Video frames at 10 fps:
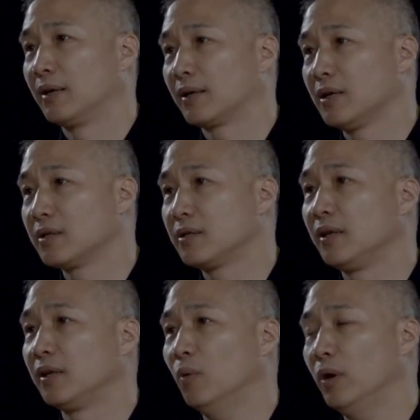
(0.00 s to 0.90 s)
更是
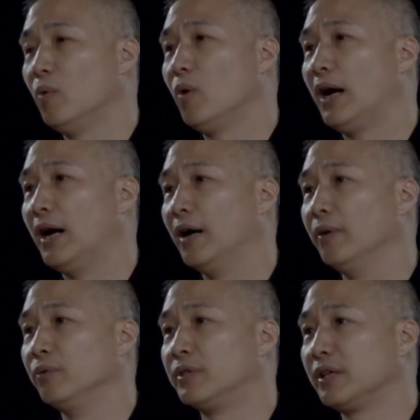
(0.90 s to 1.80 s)
一个文化
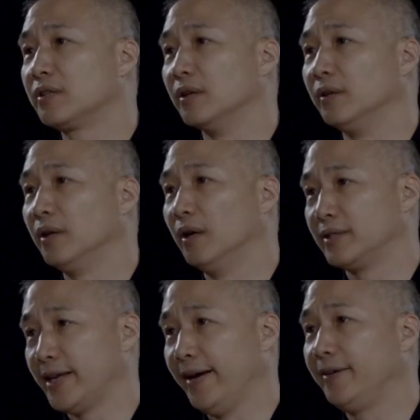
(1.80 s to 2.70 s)
与精神的
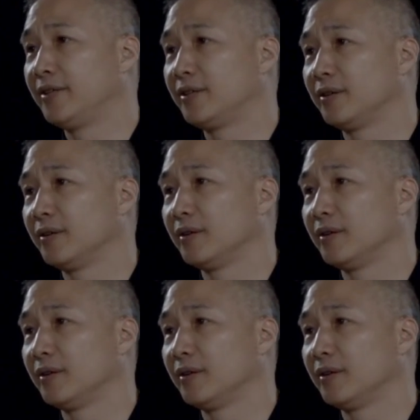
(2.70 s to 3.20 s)
载体。